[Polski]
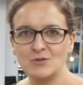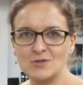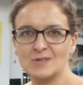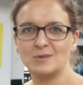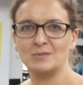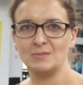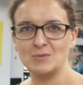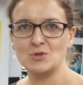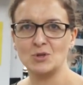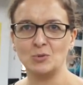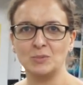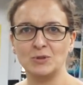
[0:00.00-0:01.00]
wszystko
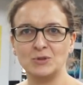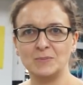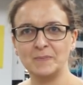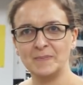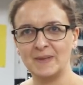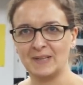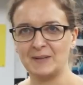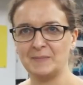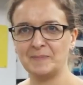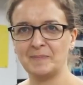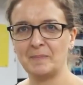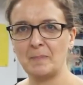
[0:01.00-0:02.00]
Ja tylko powiem,
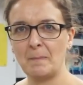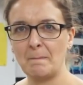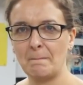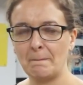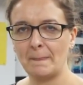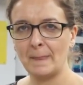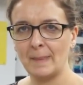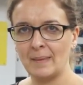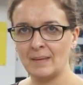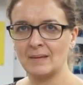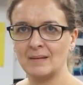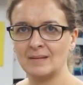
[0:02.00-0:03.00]
tak. kiedy mieliśmy to 11
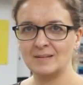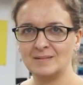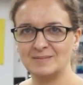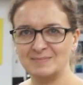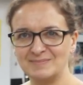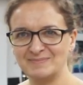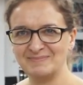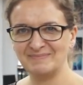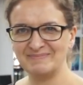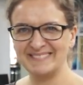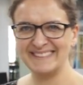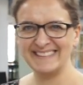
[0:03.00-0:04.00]
listopada, Panią Agnieszkę
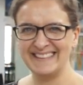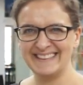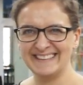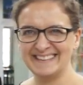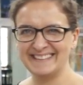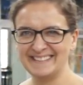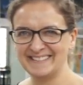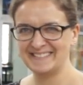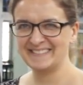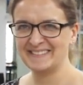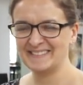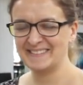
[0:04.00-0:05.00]
też spotkaliśmy tutaj, Wy
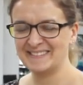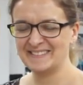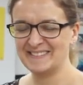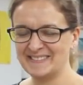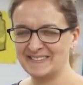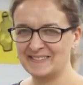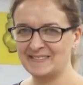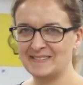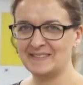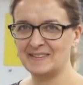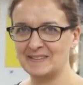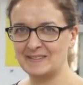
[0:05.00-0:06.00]
przekazaliście jako
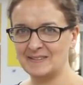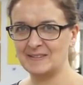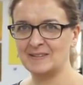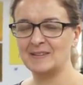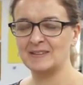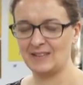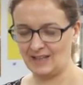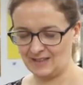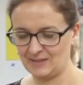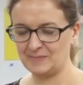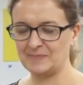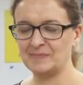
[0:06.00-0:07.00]
galeria tutaj kilka obrazów,
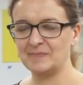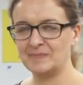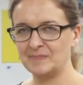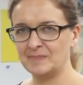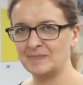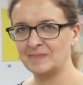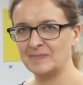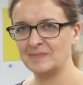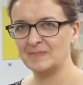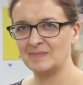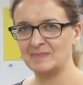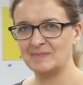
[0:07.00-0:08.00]
tak. byli no nie
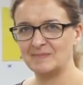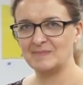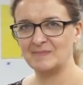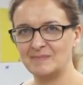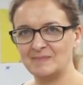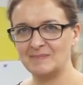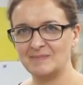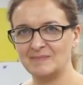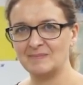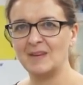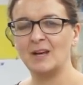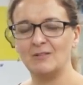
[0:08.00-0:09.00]
wszystkie znalazły nabywców, ale chyba
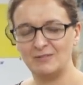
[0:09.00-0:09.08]
większość.